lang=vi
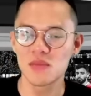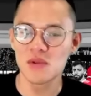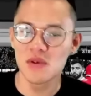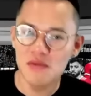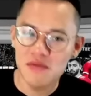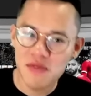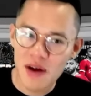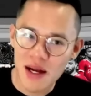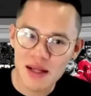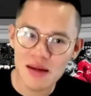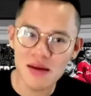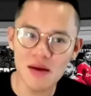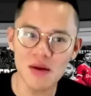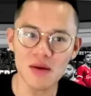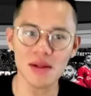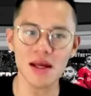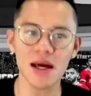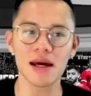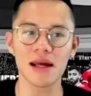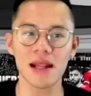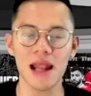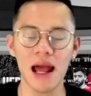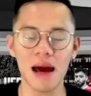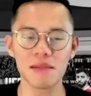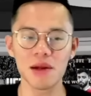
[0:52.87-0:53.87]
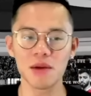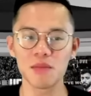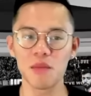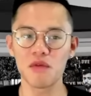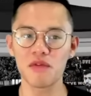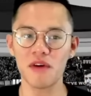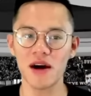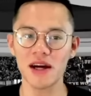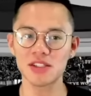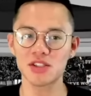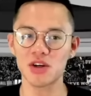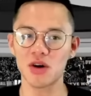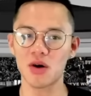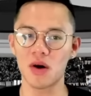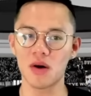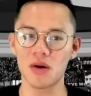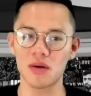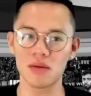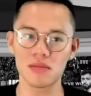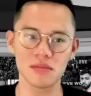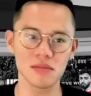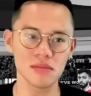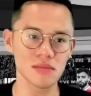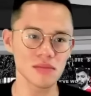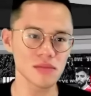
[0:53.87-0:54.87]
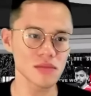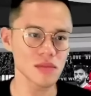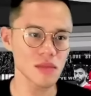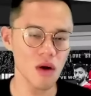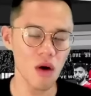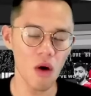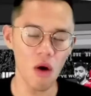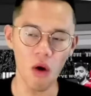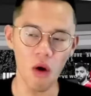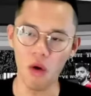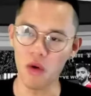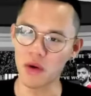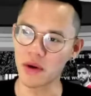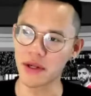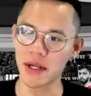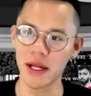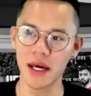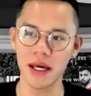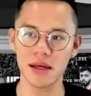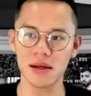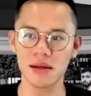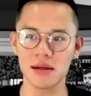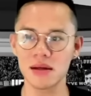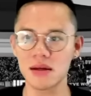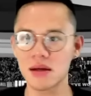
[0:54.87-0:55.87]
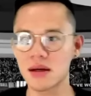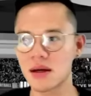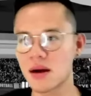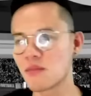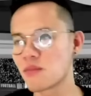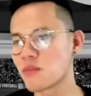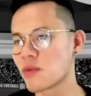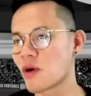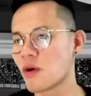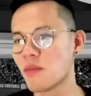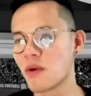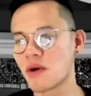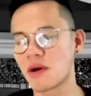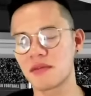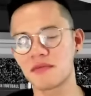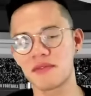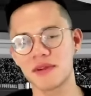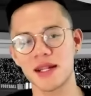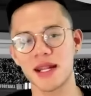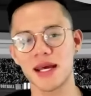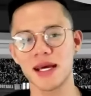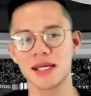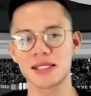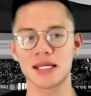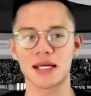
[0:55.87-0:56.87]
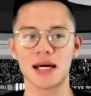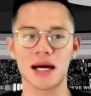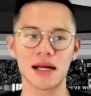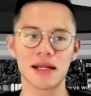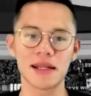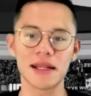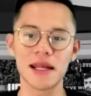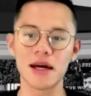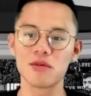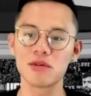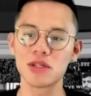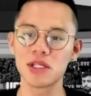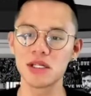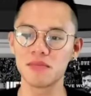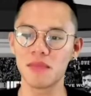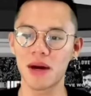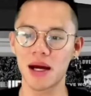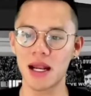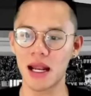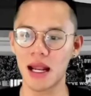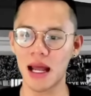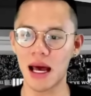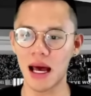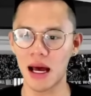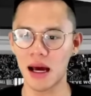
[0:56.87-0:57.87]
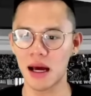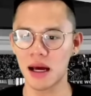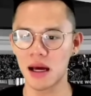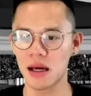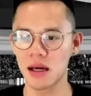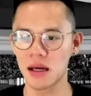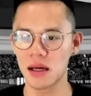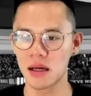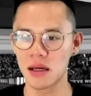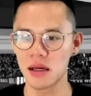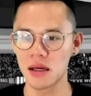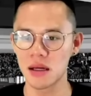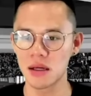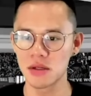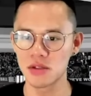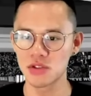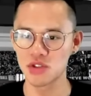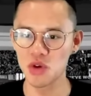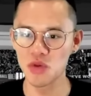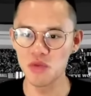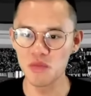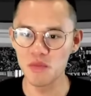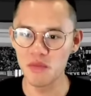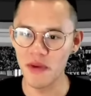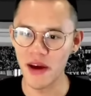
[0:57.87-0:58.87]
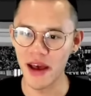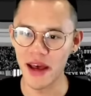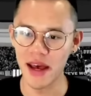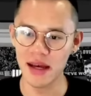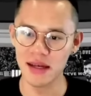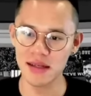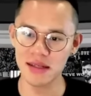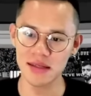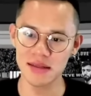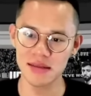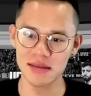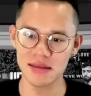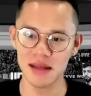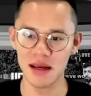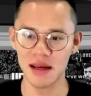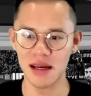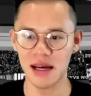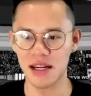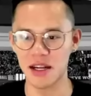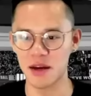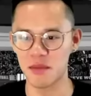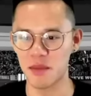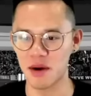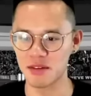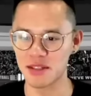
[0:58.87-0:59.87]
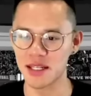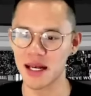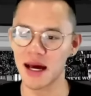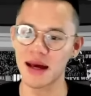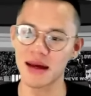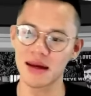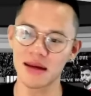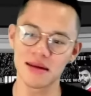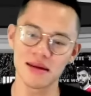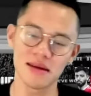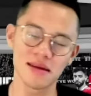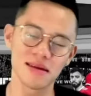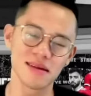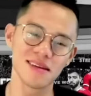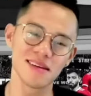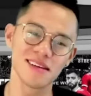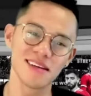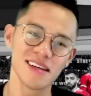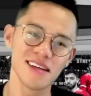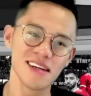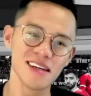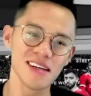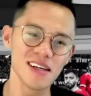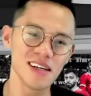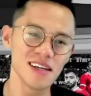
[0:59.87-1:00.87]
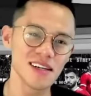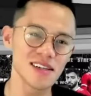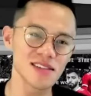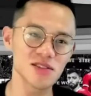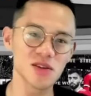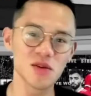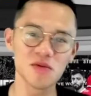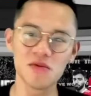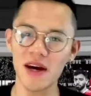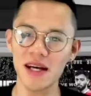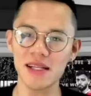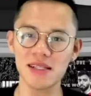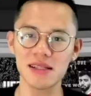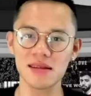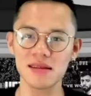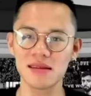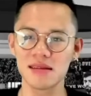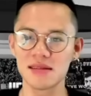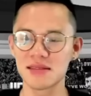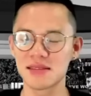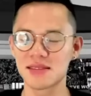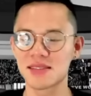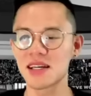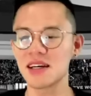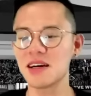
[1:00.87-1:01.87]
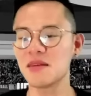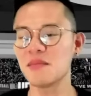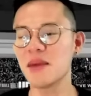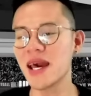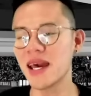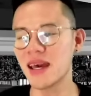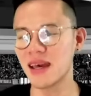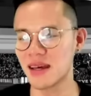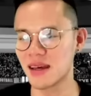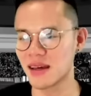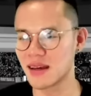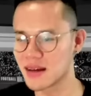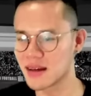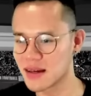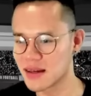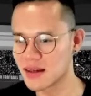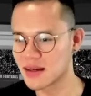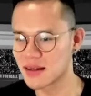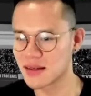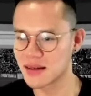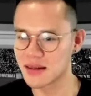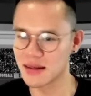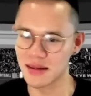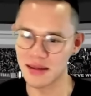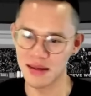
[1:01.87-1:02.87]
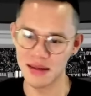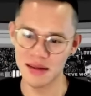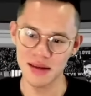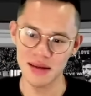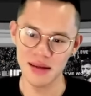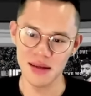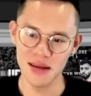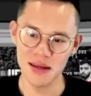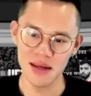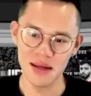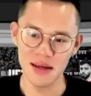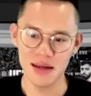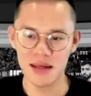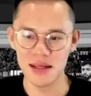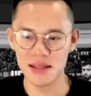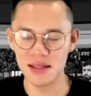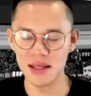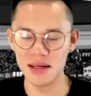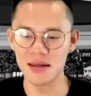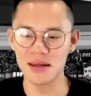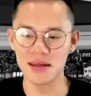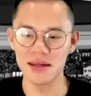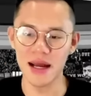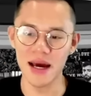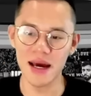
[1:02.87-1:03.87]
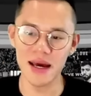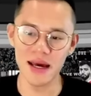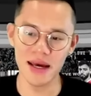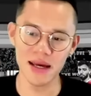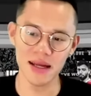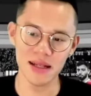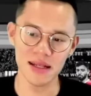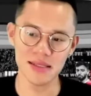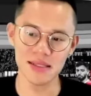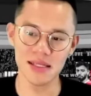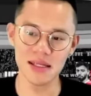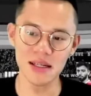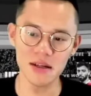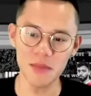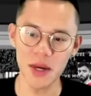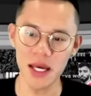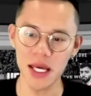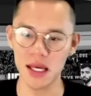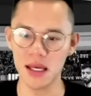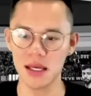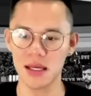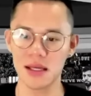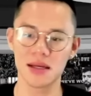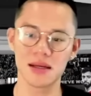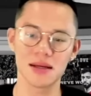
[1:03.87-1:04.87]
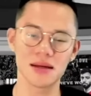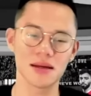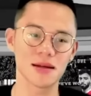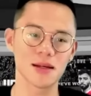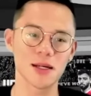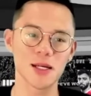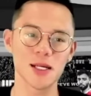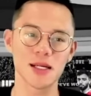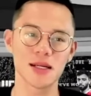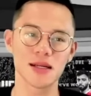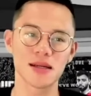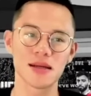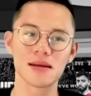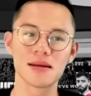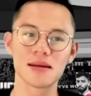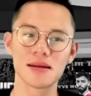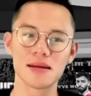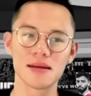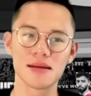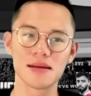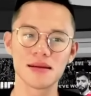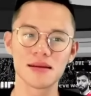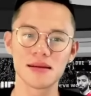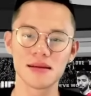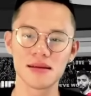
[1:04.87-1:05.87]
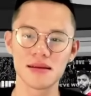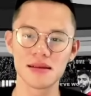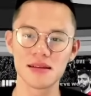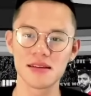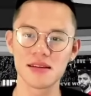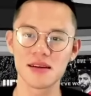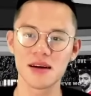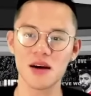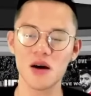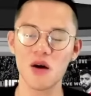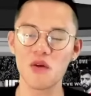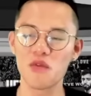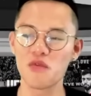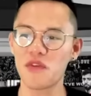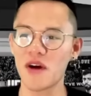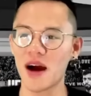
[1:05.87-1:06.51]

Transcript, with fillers: vẫn có thể làm được một vai trò ổn định, không có một cái vấn đề gì cả. Nếu như mà là trung vệ, tất cả đều bảo sai. Trung vệ dự bị, cái từ ở đây ấy là dự bị, không